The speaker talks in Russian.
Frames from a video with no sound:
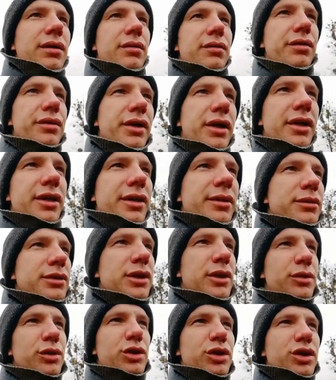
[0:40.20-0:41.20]
В данном
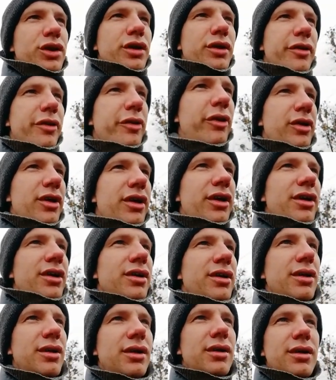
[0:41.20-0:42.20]
случае роли
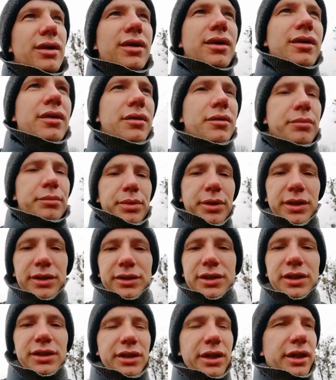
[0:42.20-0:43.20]

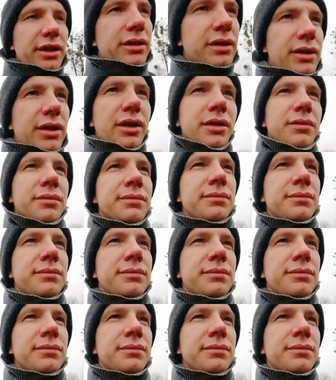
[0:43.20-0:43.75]
президента.